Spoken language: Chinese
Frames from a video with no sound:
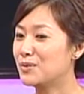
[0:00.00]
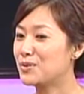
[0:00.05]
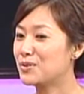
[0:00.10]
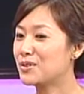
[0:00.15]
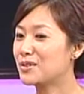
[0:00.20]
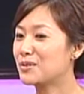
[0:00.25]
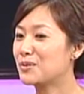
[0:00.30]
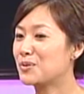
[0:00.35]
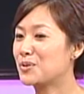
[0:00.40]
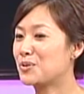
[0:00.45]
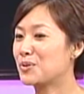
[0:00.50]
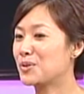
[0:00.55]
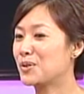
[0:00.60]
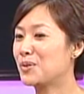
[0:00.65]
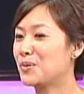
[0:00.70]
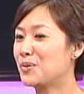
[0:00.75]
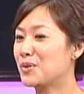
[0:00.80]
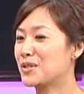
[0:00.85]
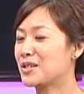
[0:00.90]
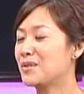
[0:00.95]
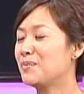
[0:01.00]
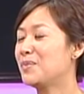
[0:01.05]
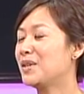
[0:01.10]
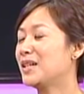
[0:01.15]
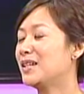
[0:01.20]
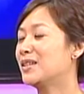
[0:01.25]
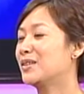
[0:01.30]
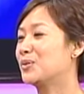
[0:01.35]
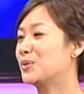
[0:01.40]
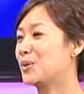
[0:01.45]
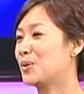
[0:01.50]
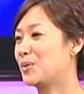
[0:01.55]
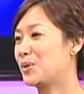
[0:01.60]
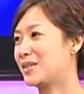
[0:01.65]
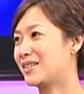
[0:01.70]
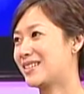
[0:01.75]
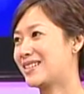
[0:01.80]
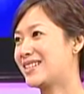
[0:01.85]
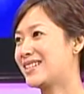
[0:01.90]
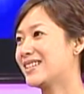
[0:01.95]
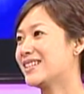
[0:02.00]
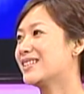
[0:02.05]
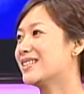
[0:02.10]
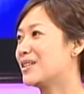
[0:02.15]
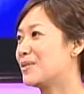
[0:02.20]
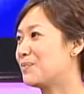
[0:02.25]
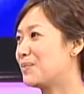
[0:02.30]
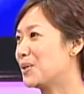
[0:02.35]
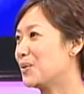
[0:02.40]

就是我觉得我身边很多我的亲人比